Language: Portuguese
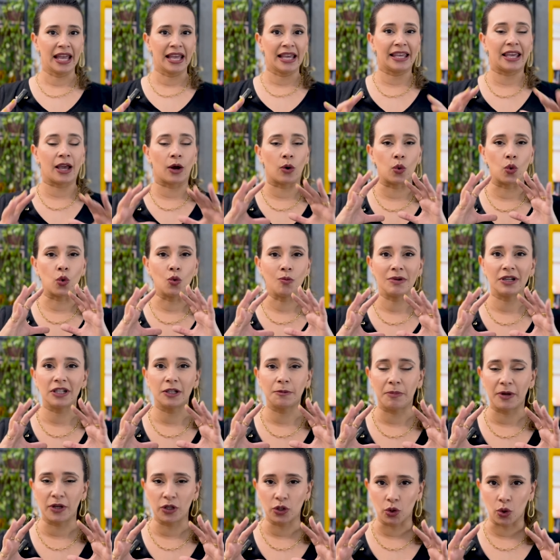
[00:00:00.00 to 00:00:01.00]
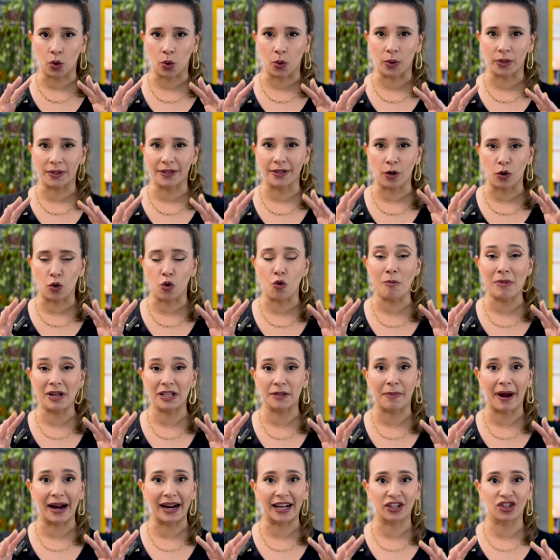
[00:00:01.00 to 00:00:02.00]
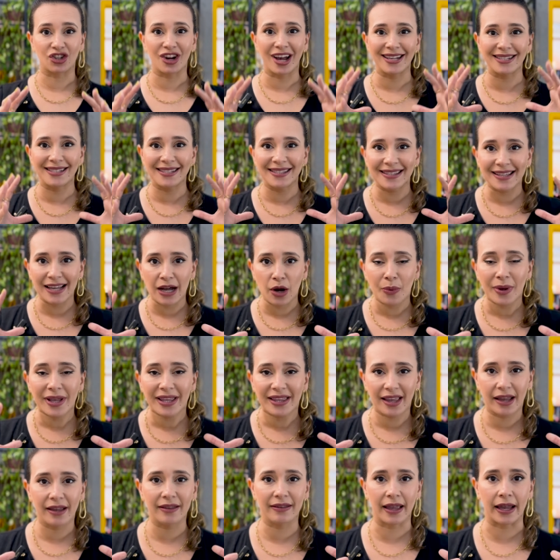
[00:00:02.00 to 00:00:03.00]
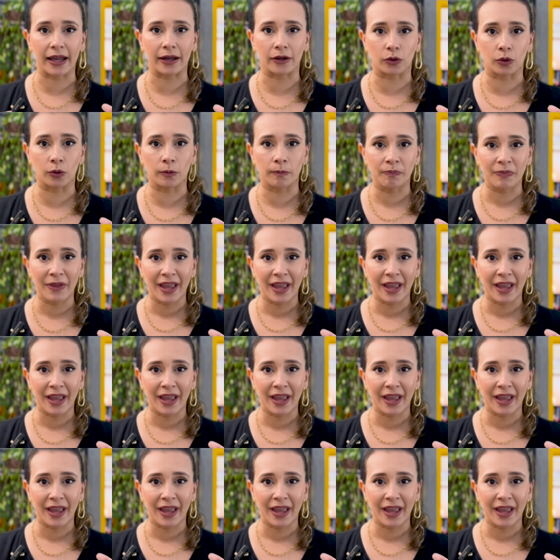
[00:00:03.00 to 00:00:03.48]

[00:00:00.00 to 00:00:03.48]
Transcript: que algumas pessoas, que algumas marcas já estão entendendo